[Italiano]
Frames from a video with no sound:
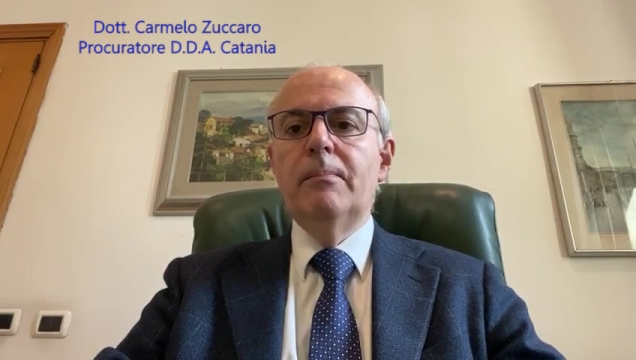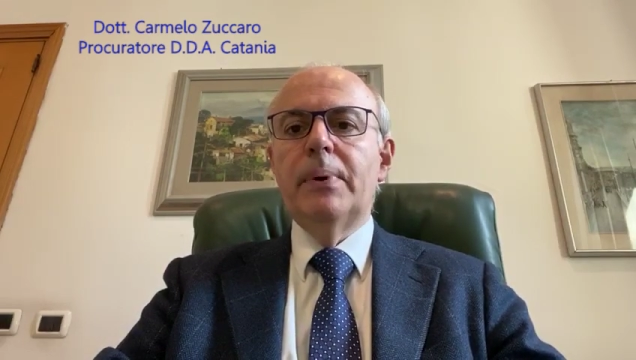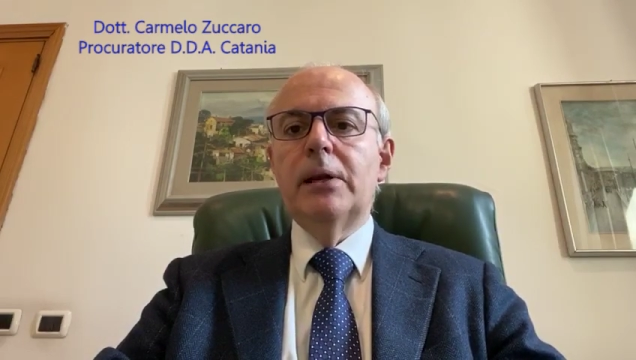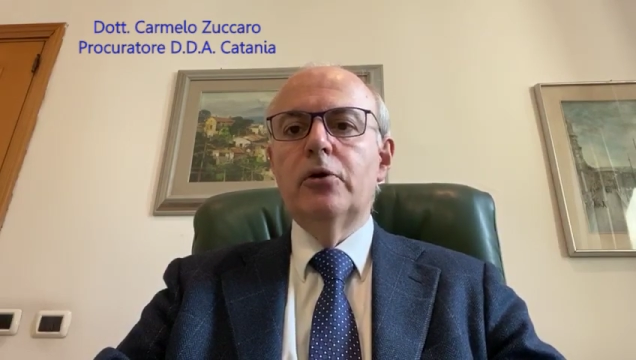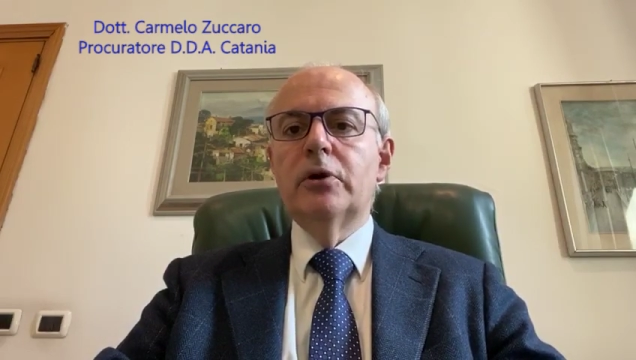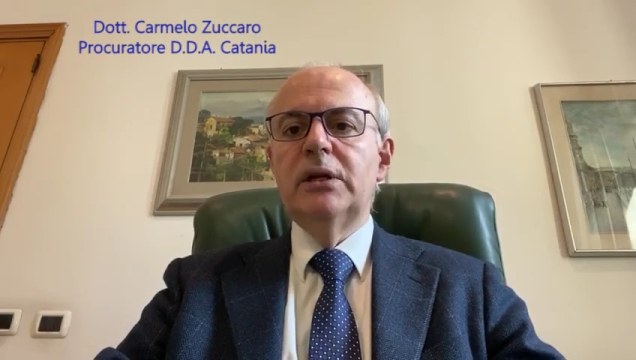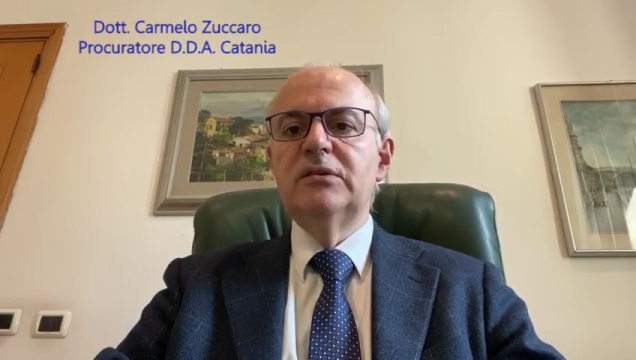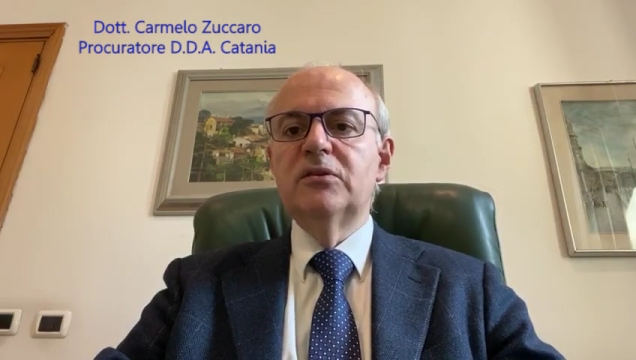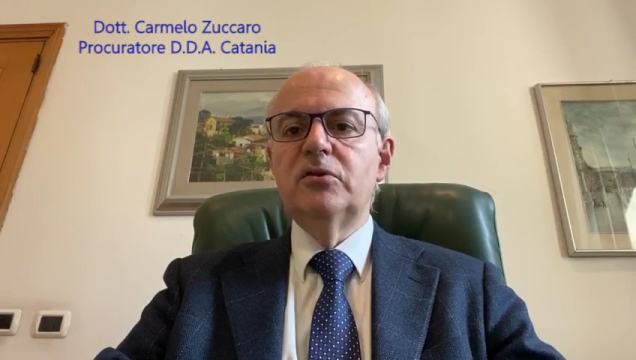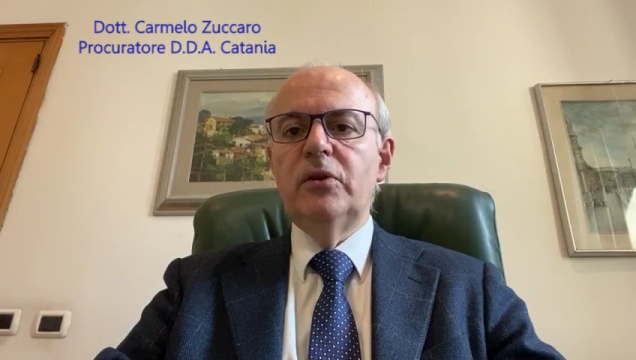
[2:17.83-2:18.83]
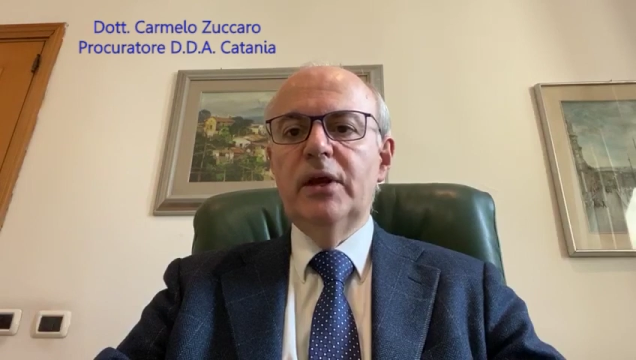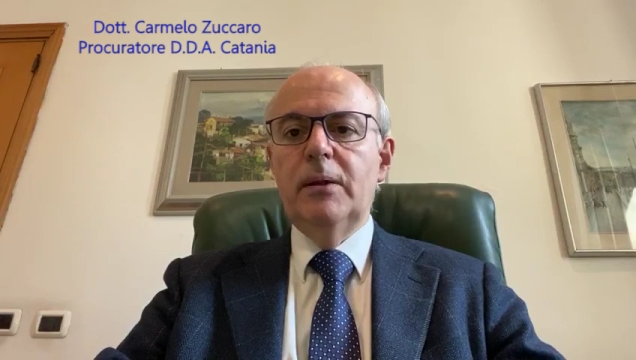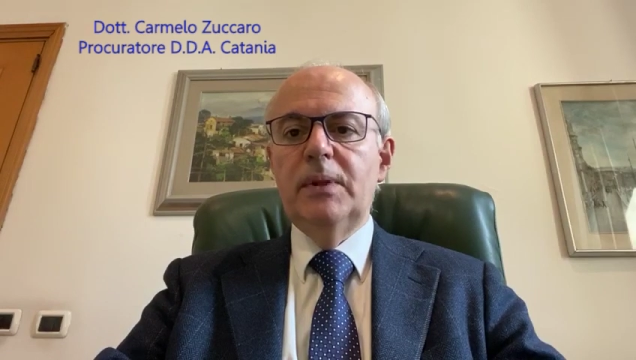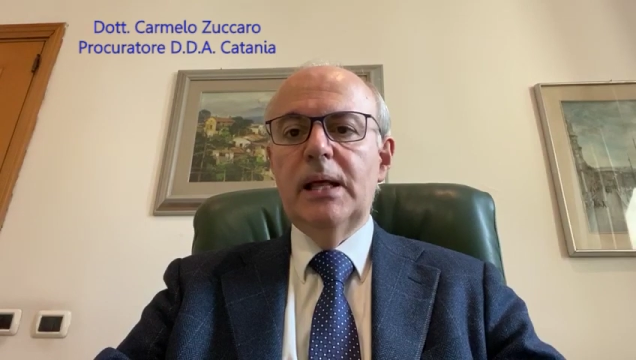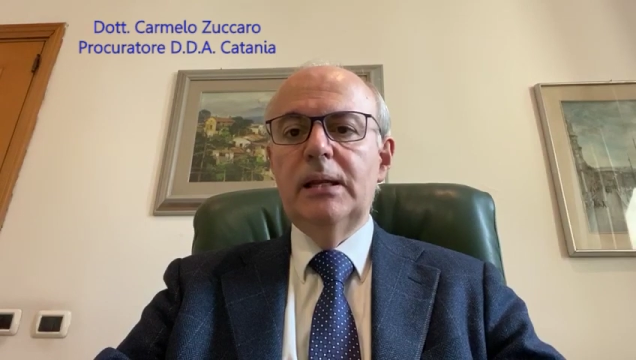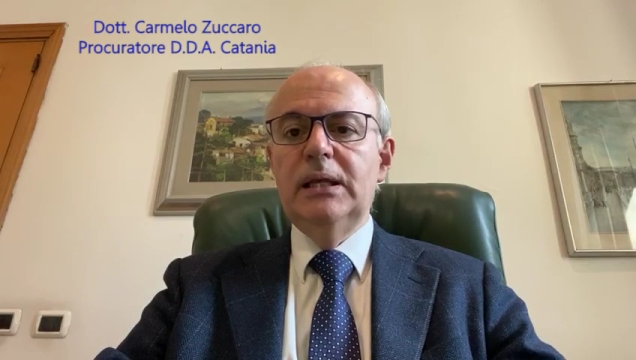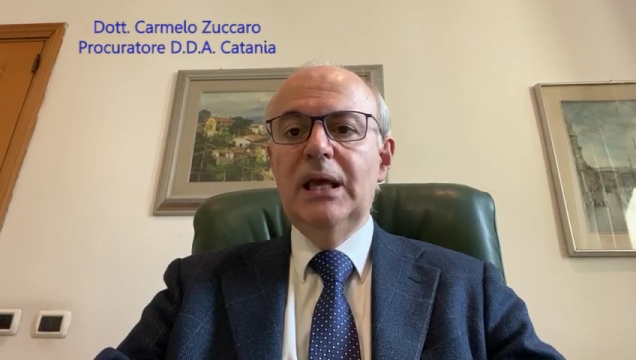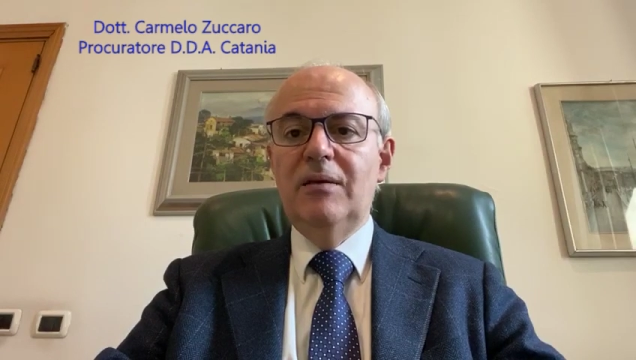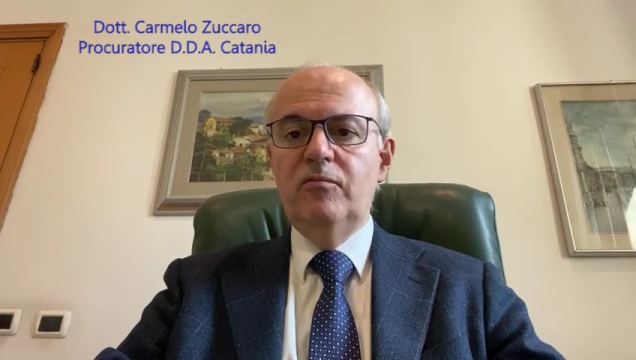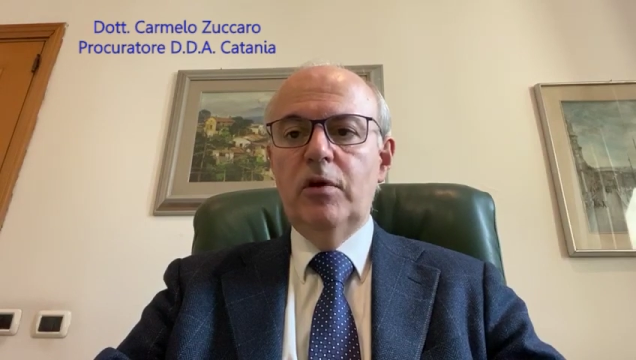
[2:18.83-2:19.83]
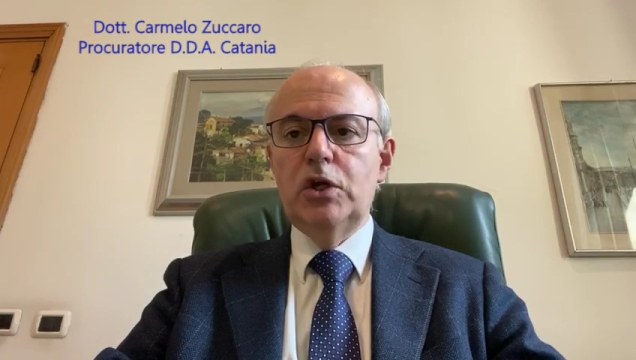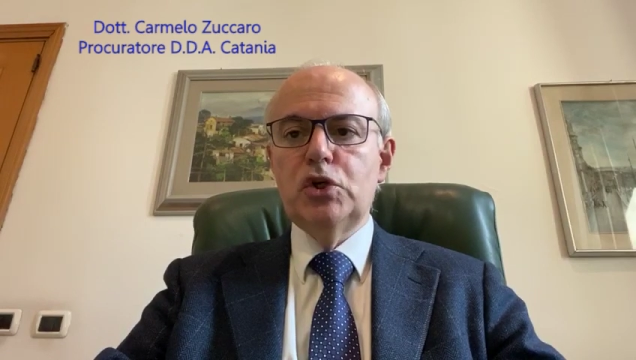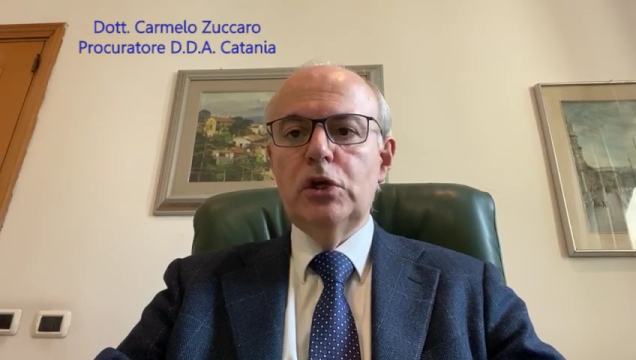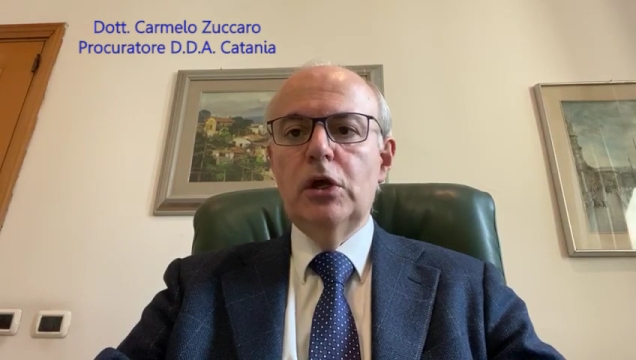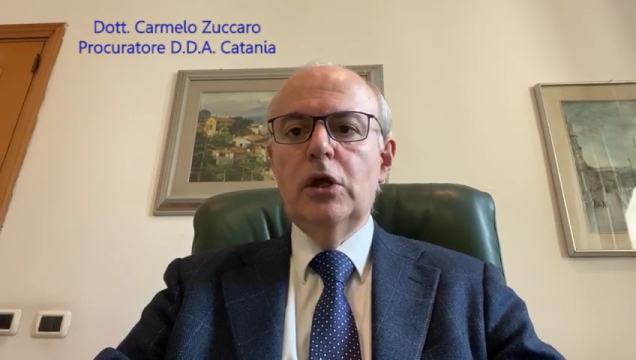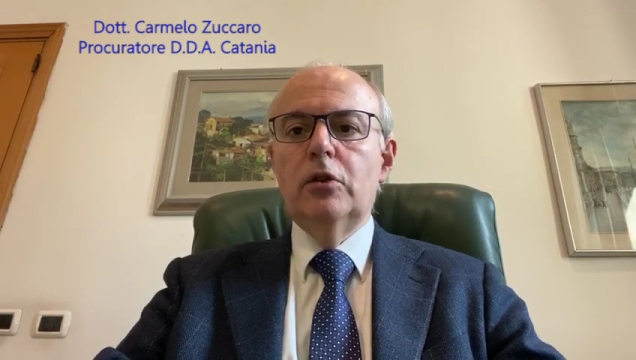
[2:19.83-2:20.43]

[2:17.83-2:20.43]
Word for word: per le organizzazioni criminali che invece